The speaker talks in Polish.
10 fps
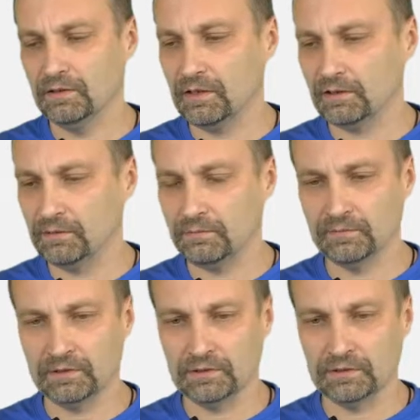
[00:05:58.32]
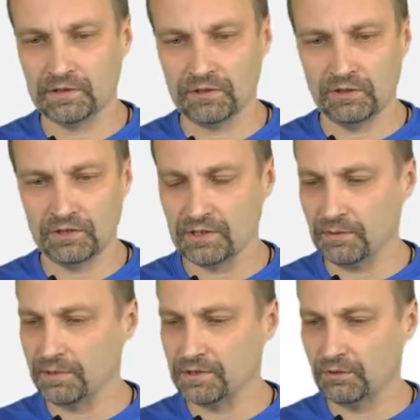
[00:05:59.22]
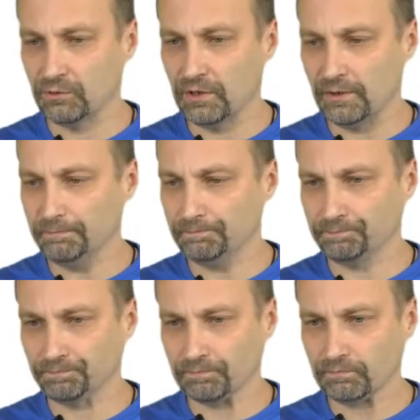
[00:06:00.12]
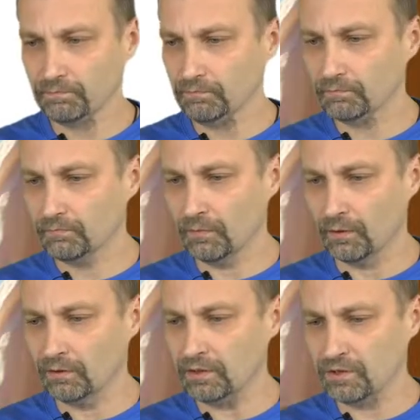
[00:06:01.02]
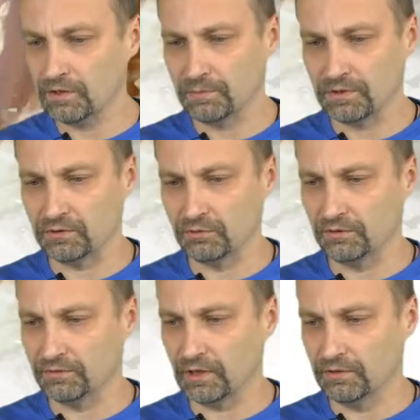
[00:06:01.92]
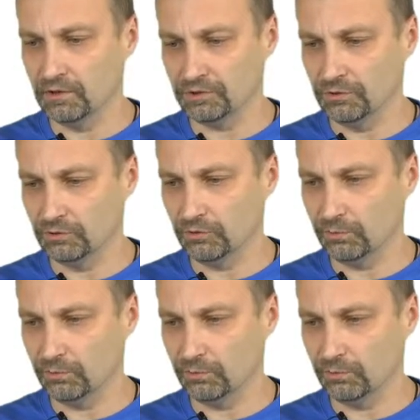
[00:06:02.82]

Jak nam e, ta strona się zaprezentuje, ona się zaprezentuje w taki właśnie oto